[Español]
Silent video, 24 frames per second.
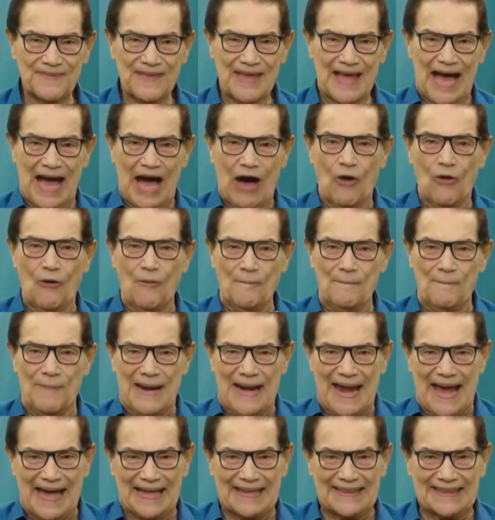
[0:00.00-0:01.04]
una
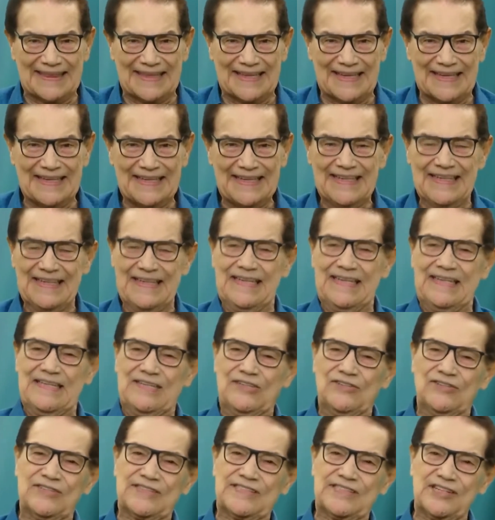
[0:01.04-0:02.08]
ofrenda
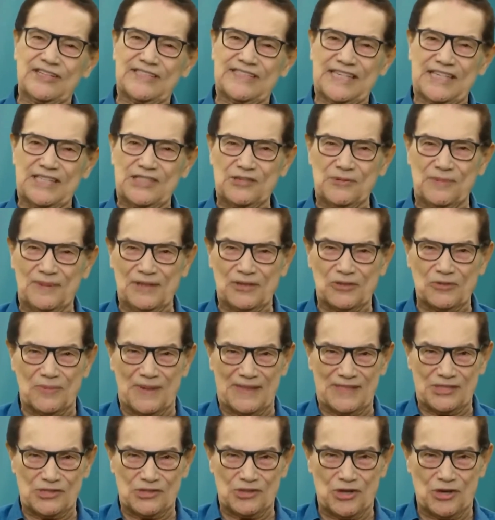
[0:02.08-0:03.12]
de su sentimiento más
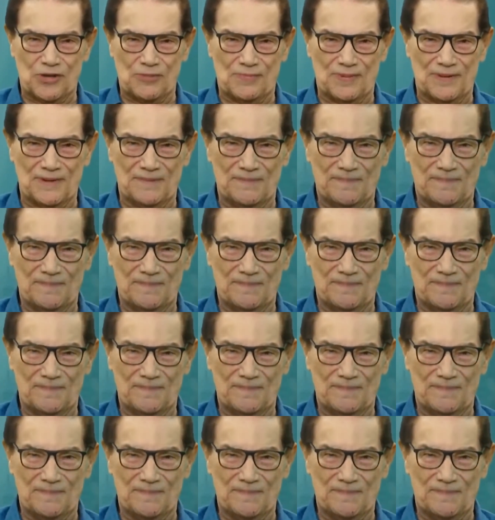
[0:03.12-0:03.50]
noble.